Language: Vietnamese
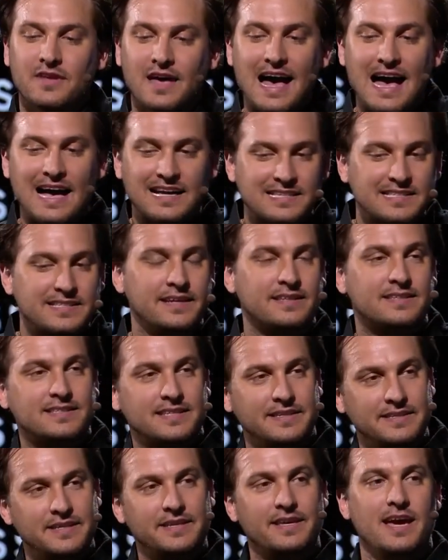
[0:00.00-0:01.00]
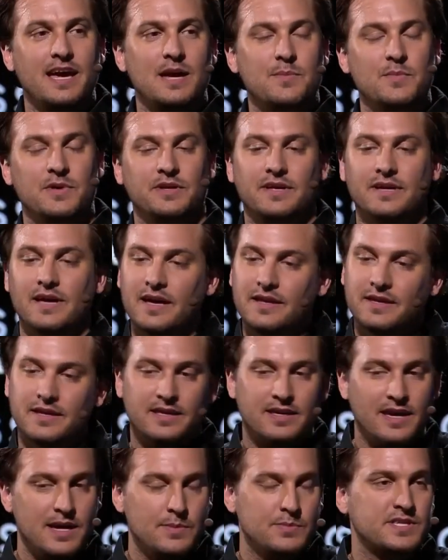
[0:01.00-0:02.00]
và theo nghĩa của trò chơi là khá
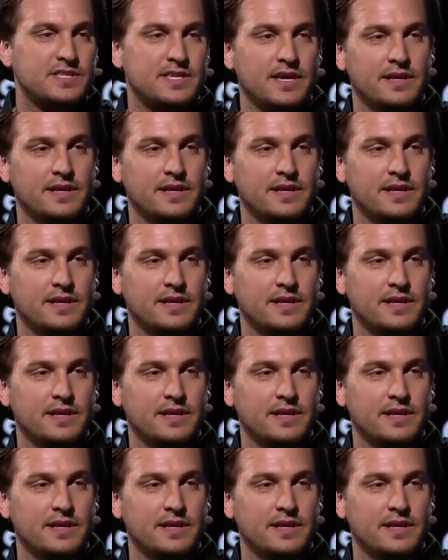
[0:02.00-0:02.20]
giống nhau.